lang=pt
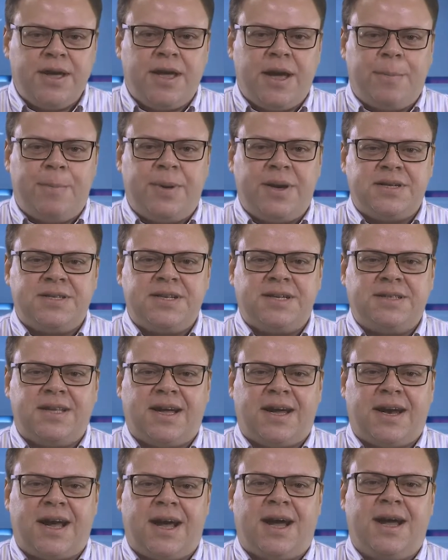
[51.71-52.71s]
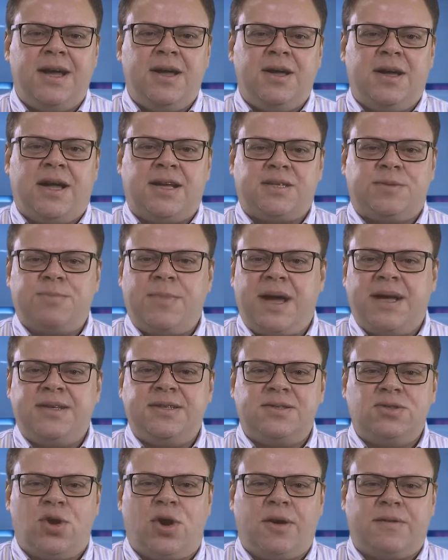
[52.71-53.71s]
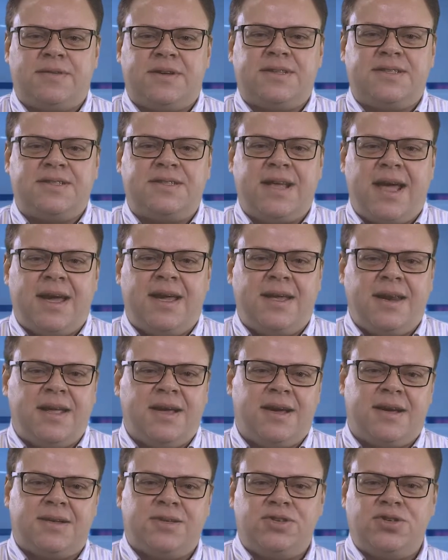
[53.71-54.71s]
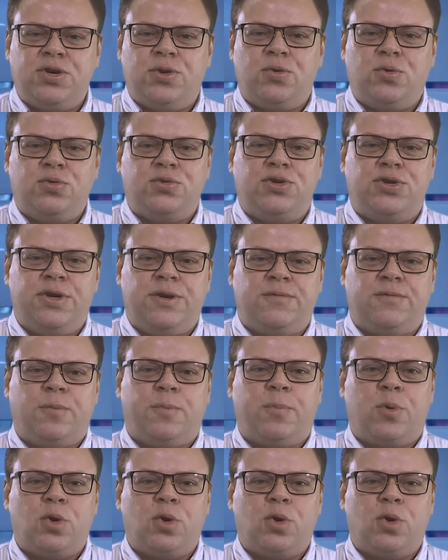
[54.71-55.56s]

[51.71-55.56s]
que apresentará as mais novas técnicas de cultivo